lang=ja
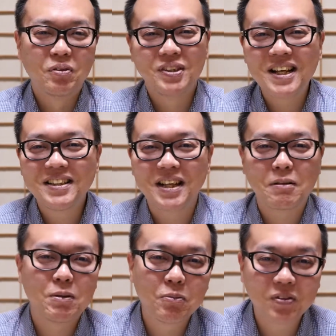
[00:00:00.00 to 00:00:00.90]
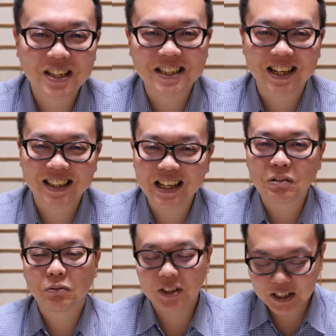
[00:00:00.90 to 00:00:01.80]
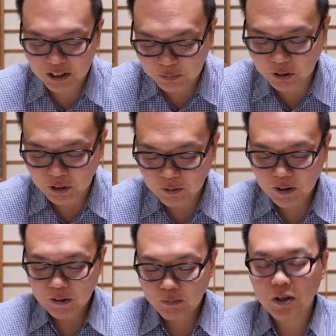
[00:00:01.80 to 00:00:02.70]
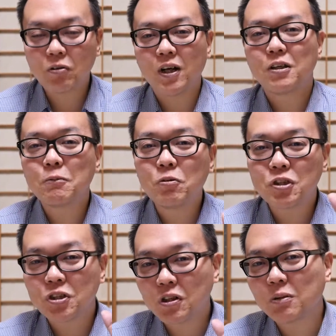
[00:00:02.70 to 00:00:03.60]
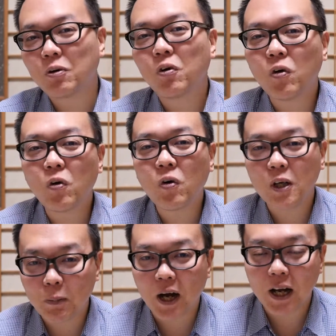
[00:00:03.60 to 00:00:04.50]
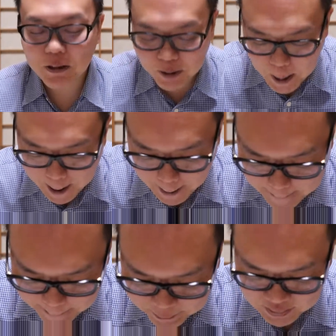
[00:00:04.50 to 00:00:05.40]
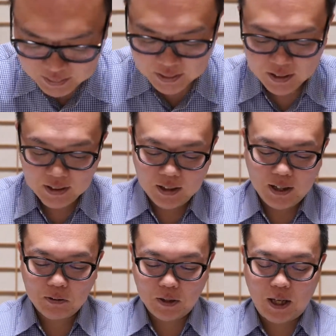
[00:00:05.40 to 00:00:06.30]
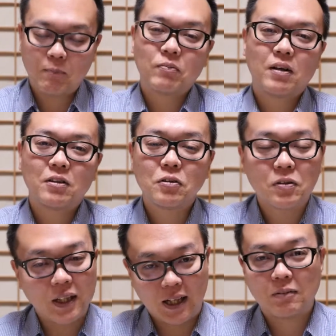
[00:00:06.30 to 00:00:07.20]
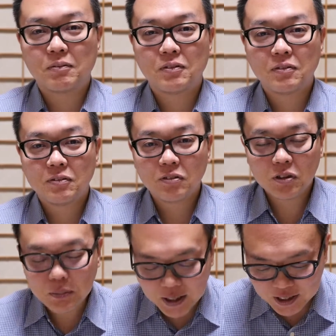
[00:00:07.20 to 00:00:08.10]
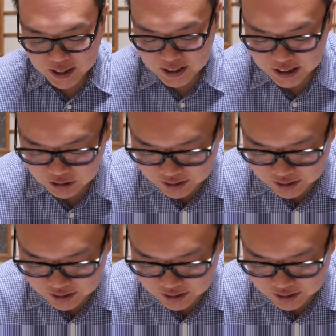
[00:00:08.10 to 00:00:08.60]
もう前代未聞ですからないと思うんですけども、まあ、要は2文字よりも多い場合はえっ、ー、とねちょっとね不便になっちゃう